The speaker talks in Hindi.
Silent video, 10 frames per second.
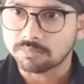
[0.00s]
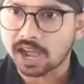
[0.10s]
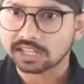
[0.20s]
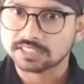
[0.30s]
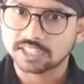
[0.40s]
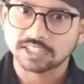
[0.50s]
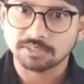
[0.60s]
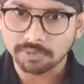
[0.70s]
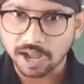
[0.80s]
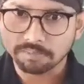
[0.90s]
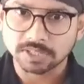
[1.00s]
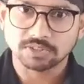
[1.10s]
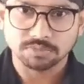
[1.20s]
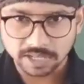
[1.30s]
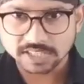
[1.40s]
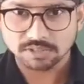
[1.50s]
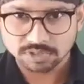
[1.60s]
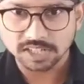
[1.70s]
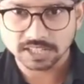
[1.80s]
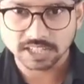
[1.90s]
महासंख महापद्म ऐसा
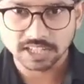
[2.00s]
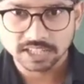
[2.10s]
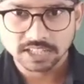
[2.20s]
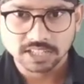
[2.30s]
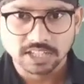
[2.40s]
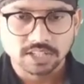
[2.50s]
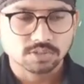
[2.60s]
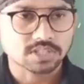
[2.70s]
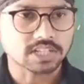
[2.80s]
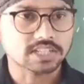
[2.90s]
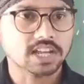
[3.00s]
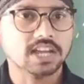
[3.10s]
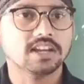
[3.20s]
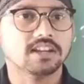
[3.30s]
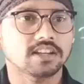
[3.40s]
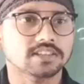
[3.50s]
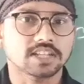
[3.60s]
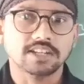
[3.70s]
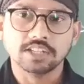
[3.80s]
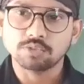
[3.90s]
कुछ करके है तो संख्याएं अनंत
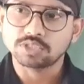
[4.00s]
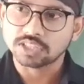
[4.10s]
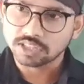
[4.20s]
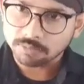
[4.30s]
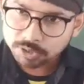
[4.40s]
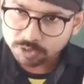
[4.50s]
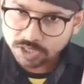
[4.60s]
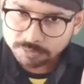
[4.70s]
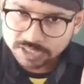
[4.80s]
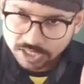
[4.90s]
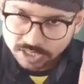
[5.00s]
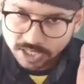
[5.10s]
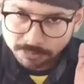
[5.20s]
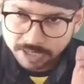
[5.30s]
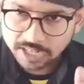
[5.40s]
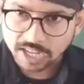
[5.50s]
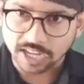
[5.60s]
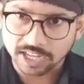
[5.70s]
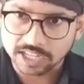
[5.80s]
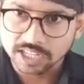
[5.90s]
है लेकिन वो जितना भी दुनिया में संख्या बना
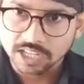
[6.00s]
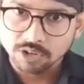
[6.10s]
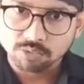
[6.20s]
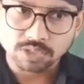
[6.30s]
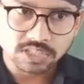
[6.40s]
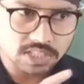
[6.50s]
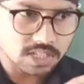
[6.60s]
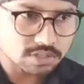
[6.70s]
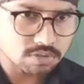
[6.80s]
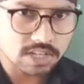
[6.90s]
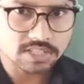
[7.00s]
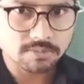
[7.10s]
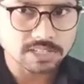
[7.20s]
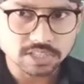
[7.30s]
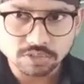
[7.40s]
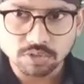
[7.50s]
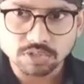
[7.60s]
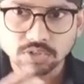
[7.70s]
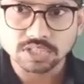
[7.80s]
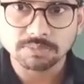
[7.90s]
है वो इसी दसों का इस्तेमाल जीरो
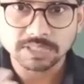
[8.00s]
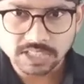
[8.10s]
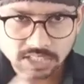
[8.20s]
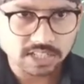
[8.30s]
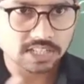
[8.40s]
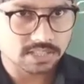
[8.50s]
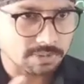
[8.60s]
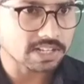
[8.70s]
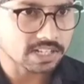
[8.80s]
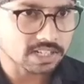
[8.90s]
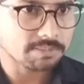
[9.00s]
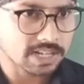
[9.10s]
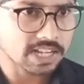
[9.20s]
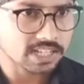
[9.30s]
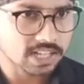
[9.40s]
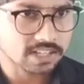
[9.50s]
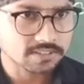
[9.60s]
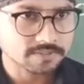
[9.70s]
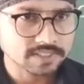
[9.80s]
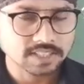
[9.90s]
और नौ से बीचे तक का इस्तेमाल करके बनाया गया है
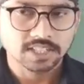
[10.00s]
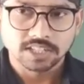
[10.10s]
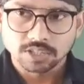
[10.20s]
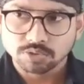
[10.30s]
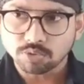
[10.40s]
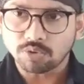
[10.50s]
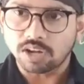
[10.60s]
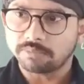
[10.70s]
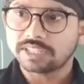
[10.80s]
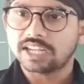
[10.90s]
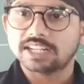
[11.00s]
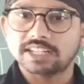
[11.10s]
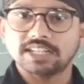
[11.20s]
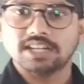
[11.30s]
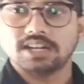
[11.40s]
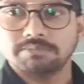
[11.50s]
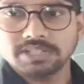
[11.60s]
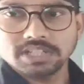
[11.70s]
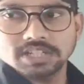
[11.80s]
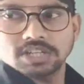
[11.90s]
तो हम क्या करेंगे
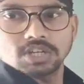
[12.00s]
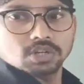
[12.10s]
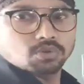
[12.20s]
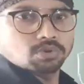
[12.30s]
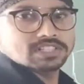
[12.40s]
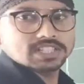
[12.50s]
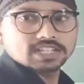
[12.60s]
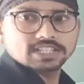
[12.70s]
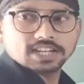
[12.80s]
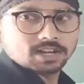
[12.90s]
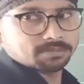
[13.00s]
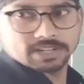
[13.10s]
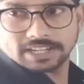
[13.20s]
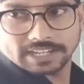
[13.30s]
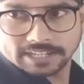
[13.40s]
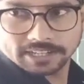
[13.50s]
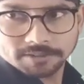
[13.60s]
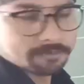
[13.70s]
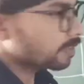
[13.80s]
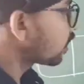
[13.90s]
अभी कुल संख्या हम नहीं लेंगे